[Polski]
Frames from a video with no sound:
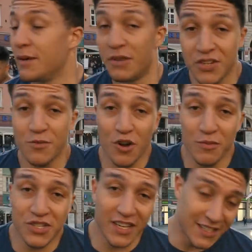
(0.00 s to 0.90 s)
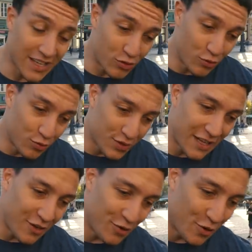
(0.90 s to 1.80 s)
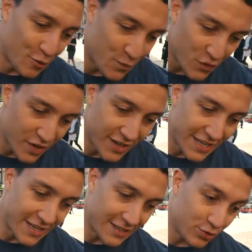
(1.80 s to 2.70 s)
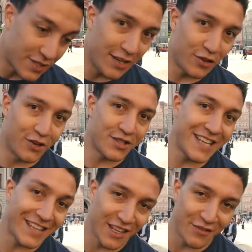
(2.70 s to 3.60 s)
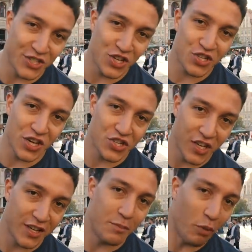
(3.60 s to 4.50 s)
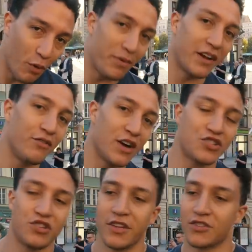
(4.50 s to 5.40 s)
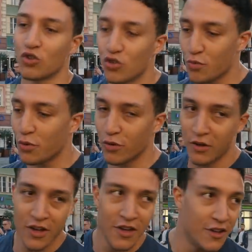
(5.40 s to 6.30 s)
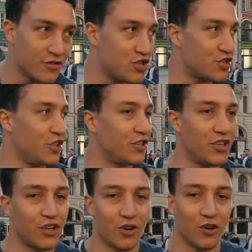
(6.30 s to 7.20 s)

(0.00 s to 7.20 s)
Będziemy robić teraz taką ustaloną, e, ustalonego seta, 27 pompek właśnie z grupą wszystkich tych